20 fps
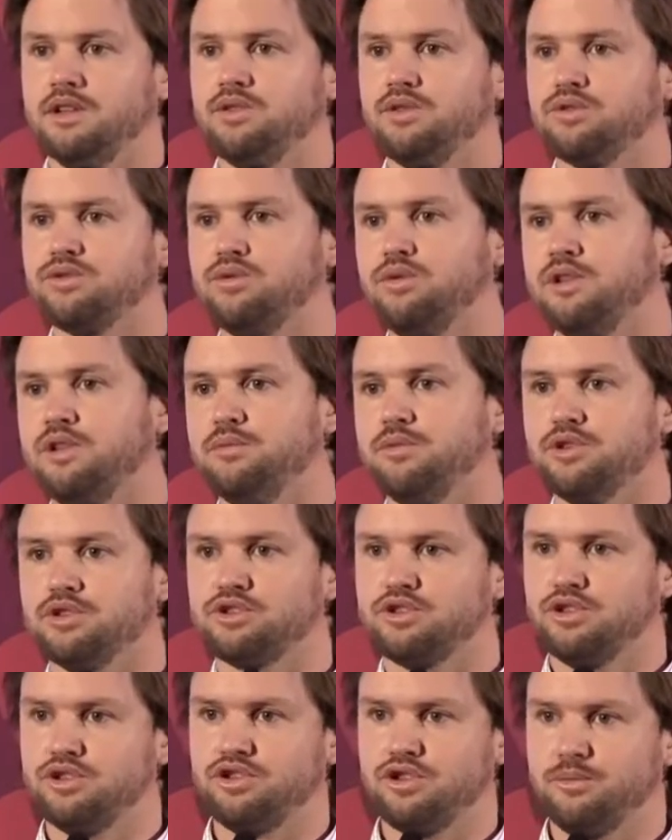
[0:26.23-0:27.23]
estos
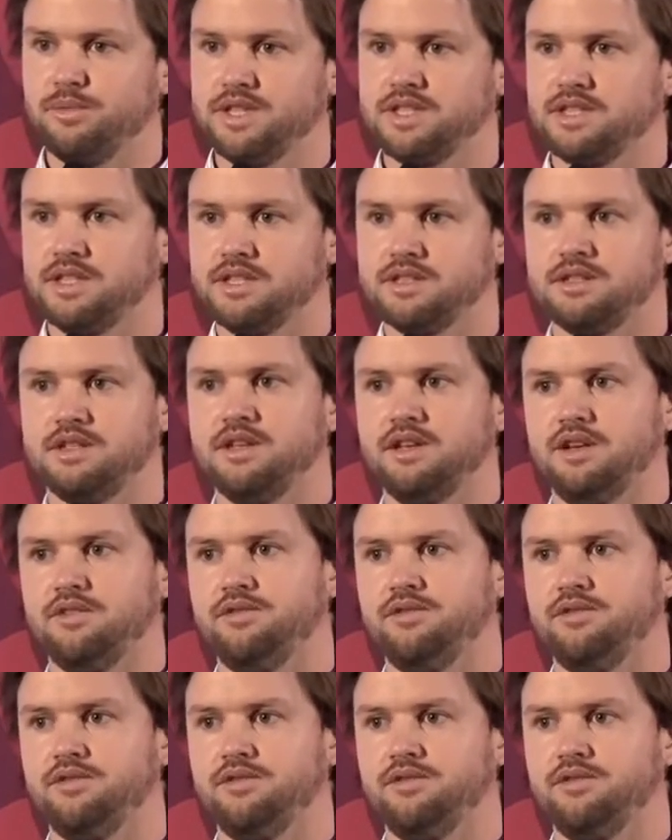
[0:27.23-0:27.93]
últimos ocho meses en